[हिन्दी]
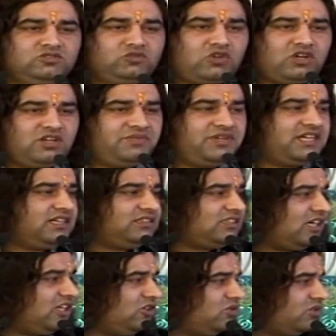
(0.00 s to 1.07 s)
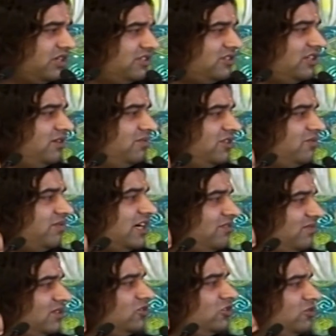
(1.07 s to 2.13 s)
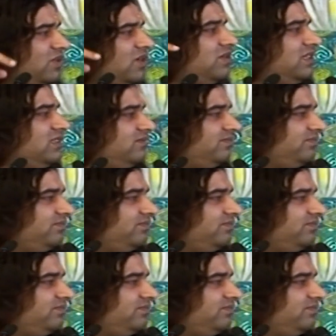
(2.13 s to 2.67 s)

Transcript: दुर्लभ है के श्रीमद् उद्भव